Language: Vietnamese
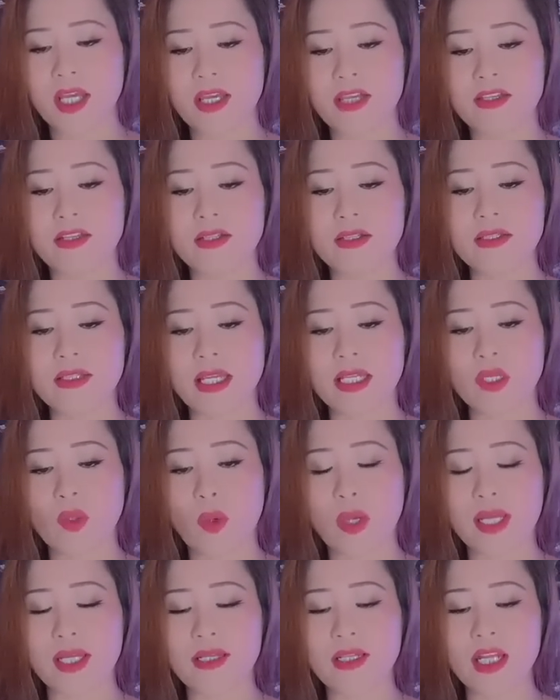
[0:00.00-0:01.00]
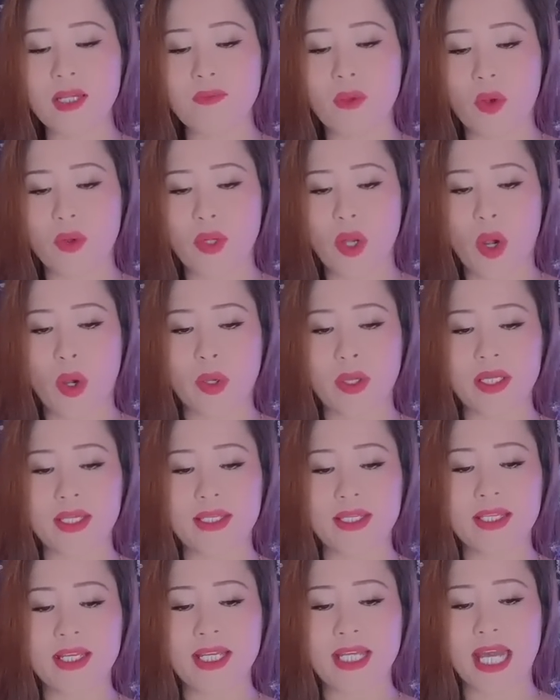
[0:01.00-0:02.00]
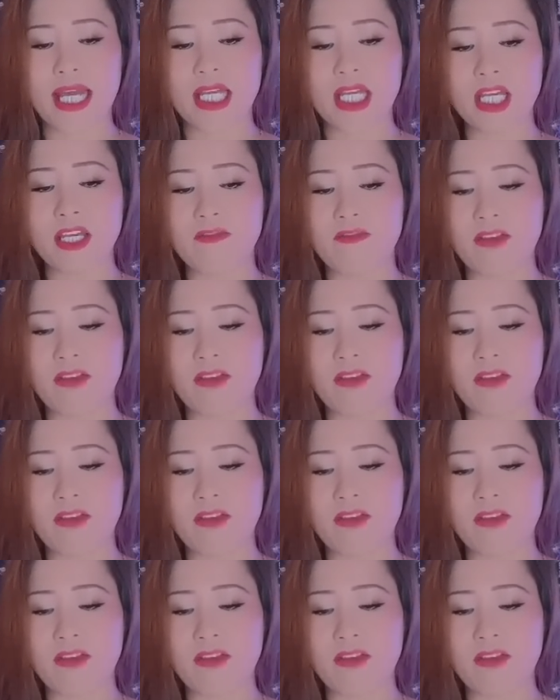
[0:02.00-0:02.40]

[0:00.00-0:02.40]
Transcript: dưỡng tình nguyện đi bộ đội nhưng ngay khi